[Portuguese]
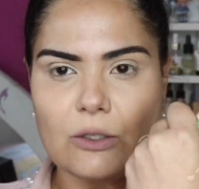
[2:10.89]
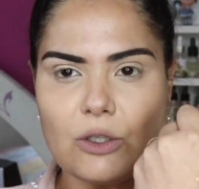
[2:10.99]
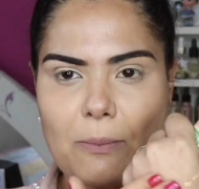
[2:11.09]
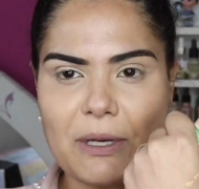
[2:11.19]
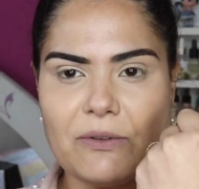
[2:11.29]

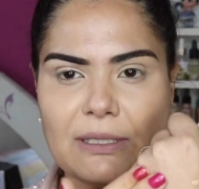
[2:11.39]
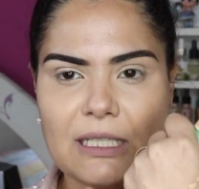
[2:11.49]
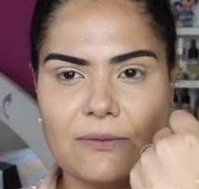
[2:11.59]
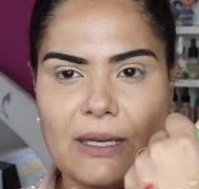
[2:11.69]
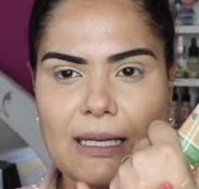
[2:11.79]
só pra
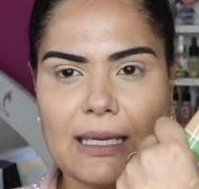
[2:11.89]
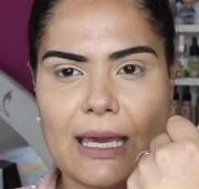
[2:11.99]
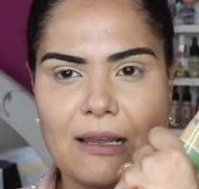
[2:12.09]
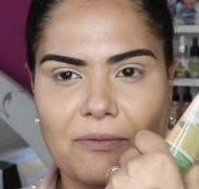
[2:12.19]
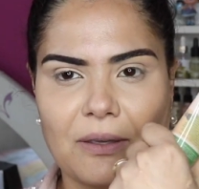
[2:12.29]
vocês verem que
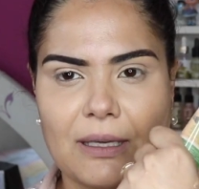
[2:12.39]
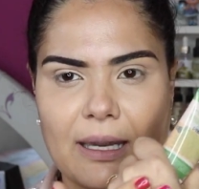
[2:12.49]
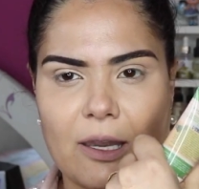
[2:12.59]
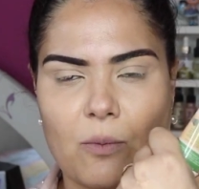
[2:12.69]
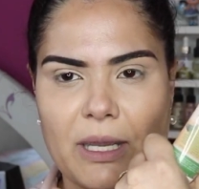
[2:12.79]
ela fica
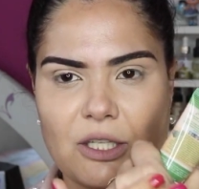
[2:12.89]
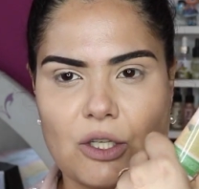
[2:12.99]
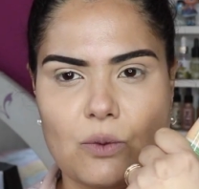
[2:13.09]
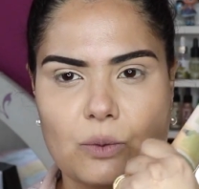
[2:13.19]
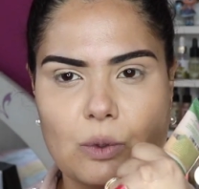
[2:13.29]

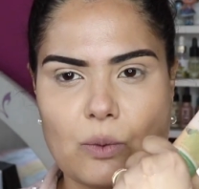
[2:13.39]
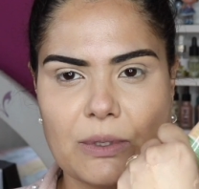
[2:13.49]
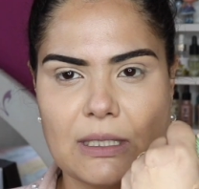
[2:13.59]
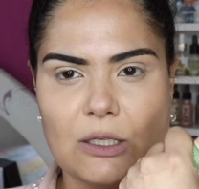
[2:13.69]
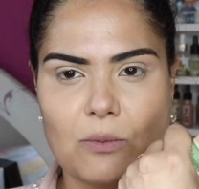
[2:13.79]
realmente um
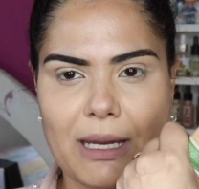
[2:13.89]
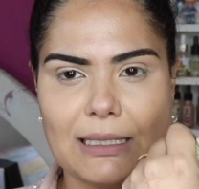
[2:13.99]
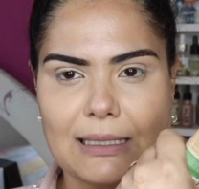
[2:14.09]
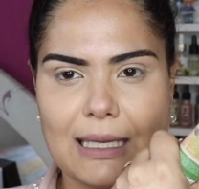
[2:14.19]
tonzinho mais